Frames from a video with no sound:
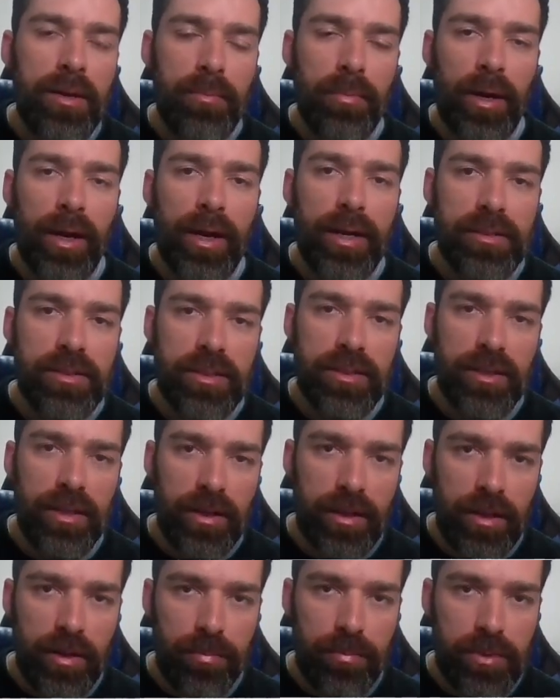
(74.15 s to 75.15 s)
para essas
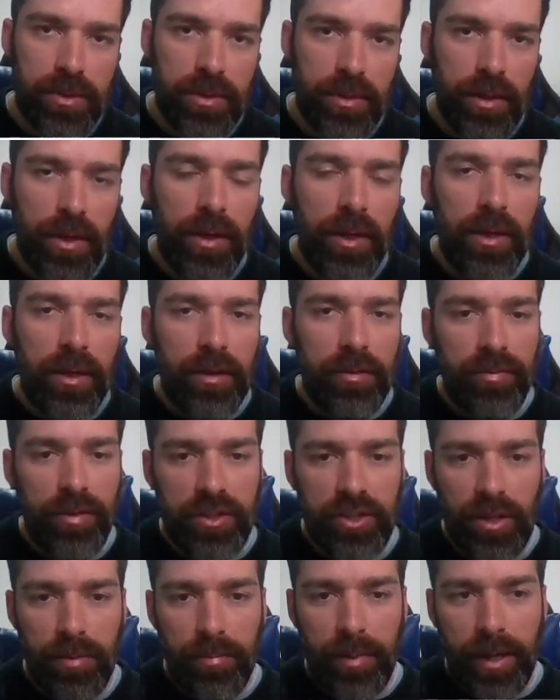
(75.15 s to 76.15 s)
equipes. E
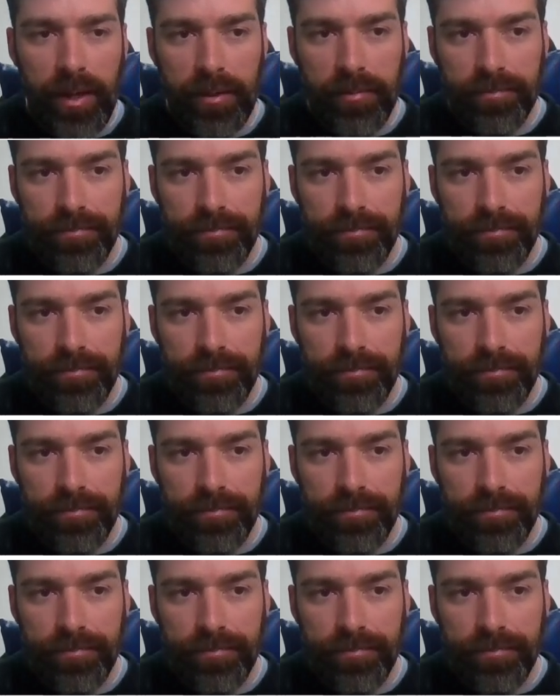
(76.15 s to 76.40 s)
veja bem,